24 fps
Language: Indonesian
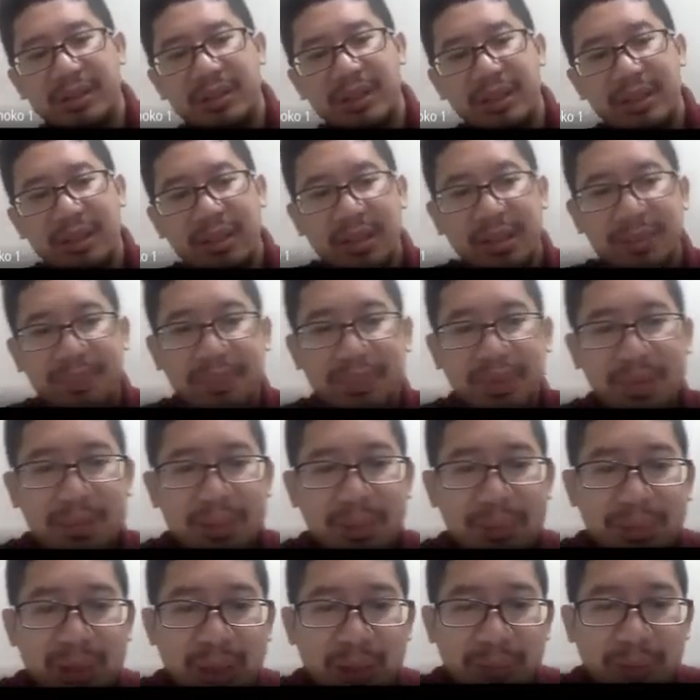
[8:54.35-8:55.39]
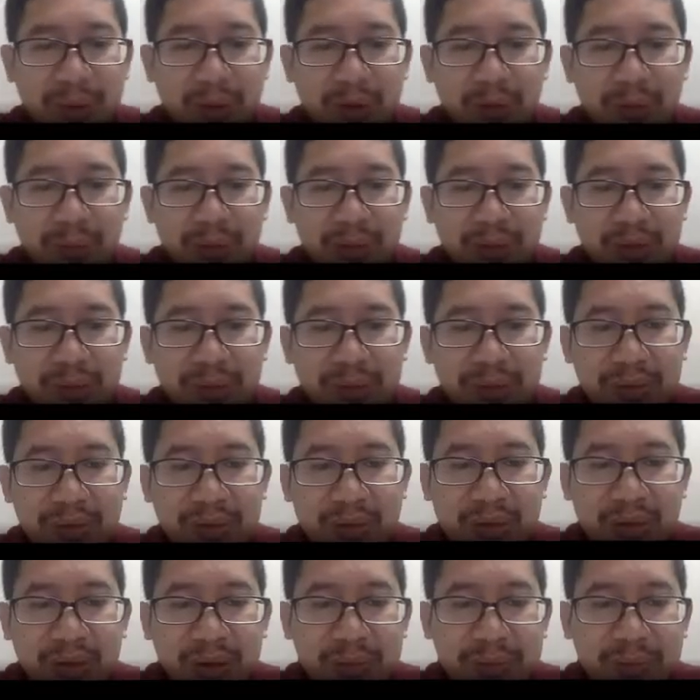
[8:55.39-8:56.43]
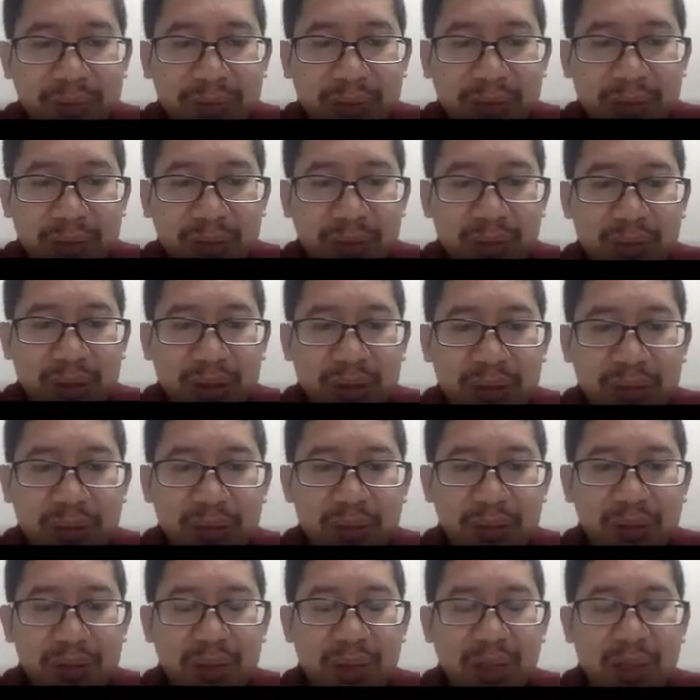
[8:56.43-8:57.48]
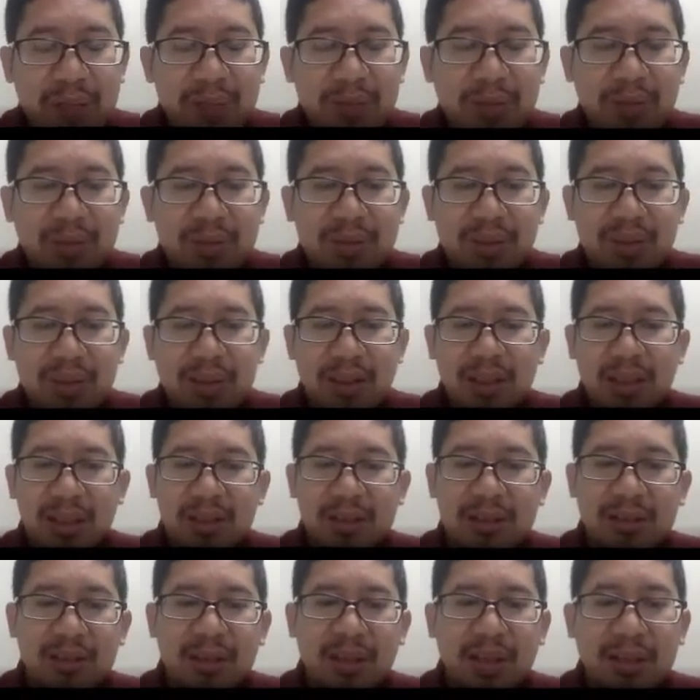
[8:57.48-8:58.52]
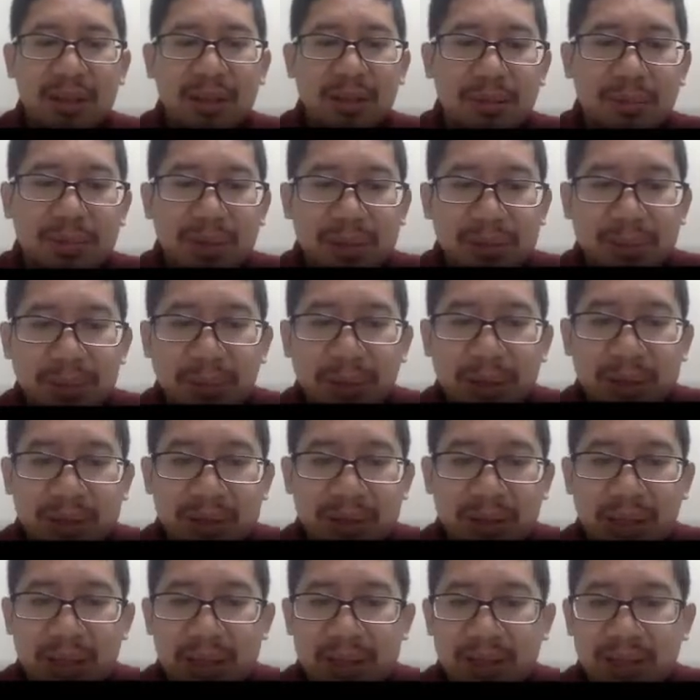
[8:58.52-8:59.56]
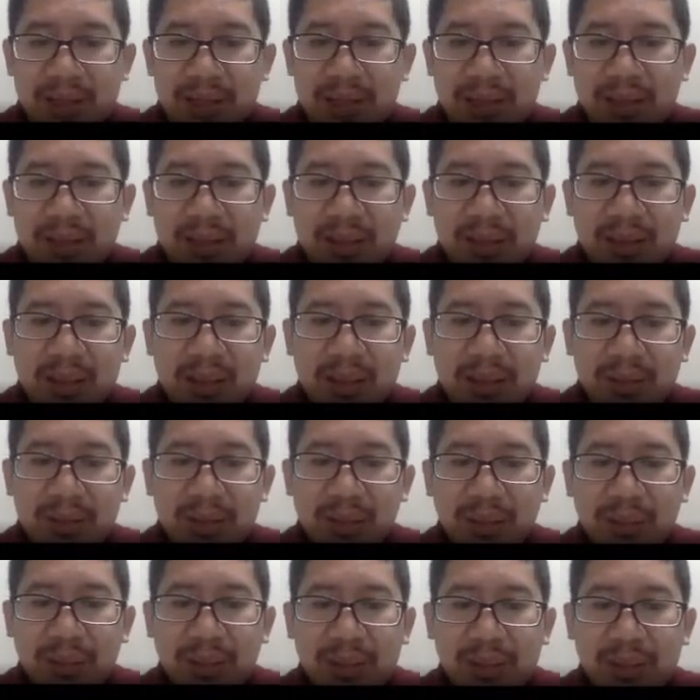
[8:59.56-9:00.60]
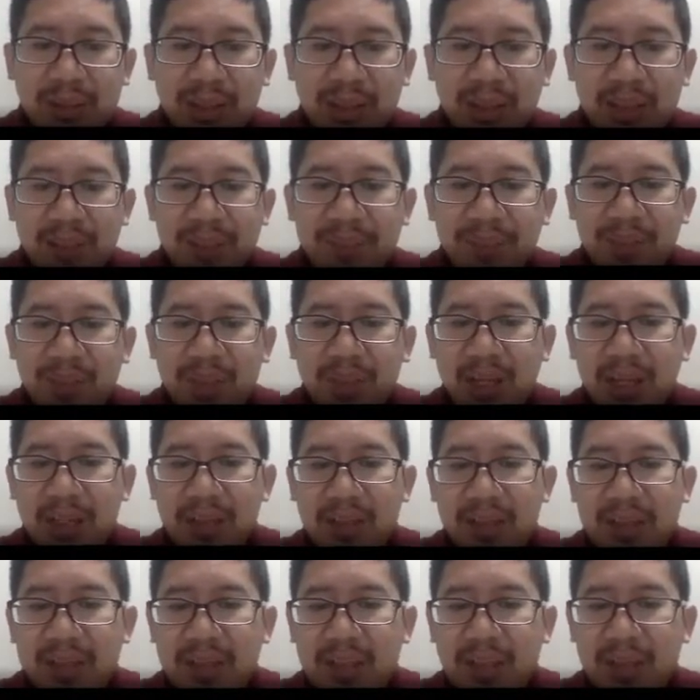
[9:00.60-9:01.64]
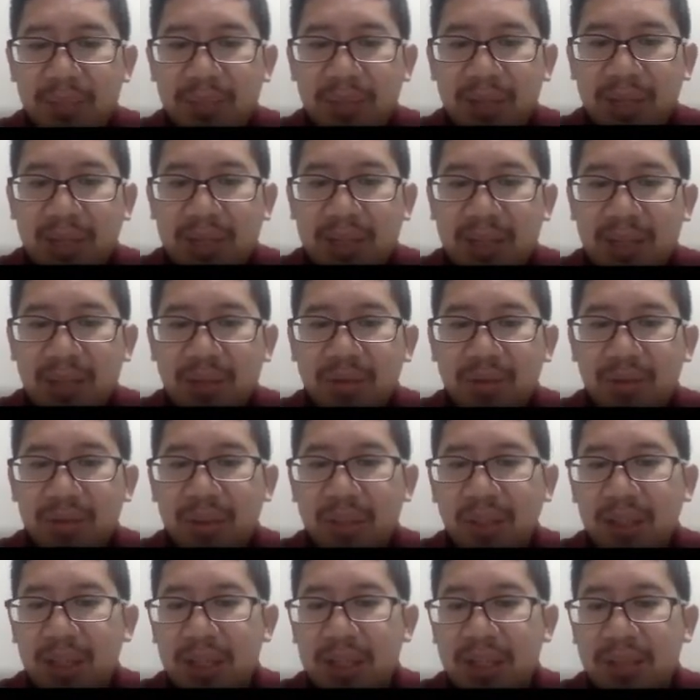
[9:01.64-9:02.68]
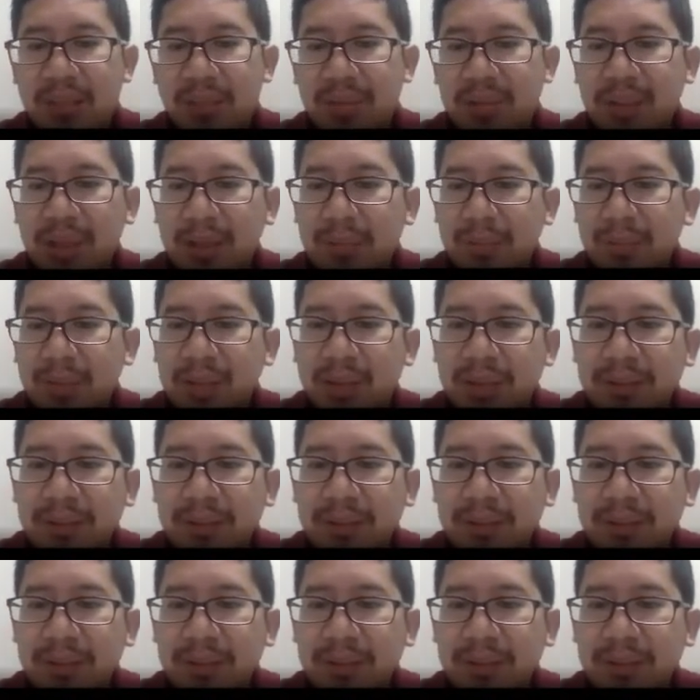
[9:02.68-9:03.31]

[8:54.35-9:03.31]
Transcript: Jadi beberapa obat itu digunakan untuk membantu tidur dalam waktu singkat atau menyebabkan sedasi. Ini terutama adalah antihistamin H1 generasi pertama.